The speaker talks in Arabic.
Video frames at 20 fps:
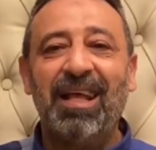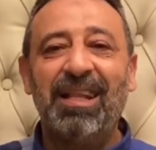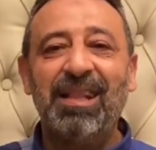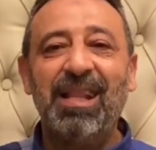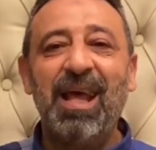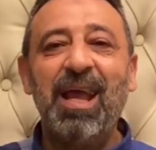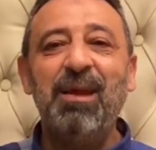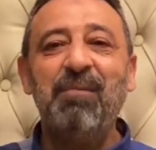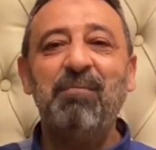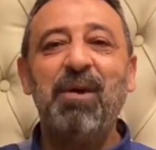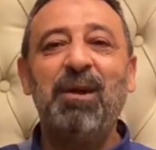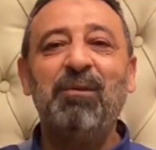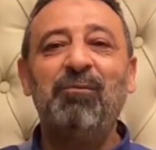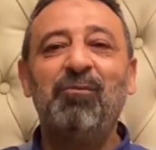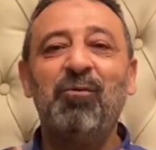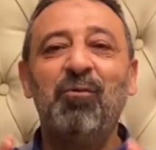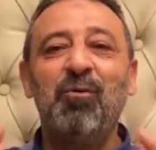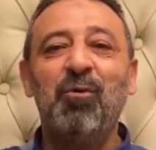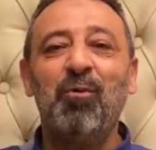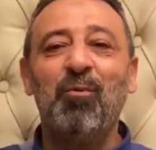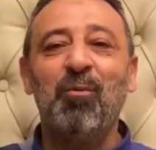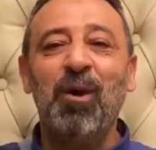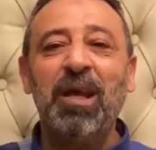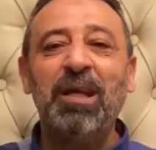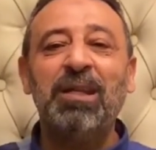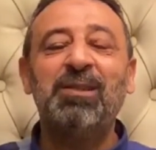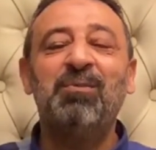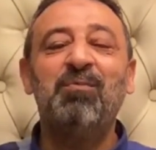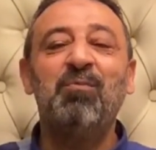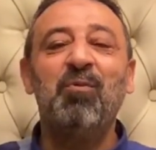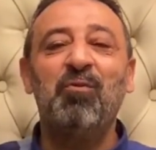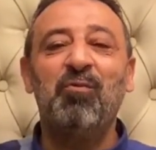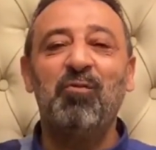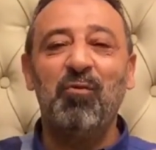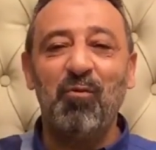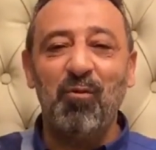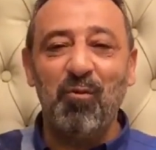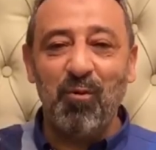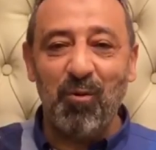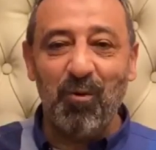دايما فوق واسمه
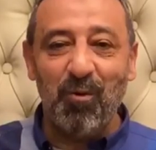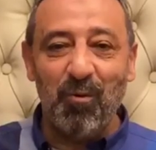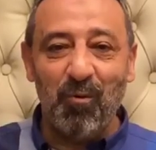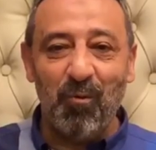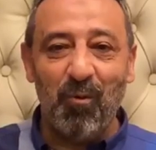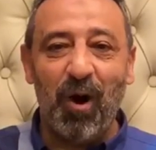فوق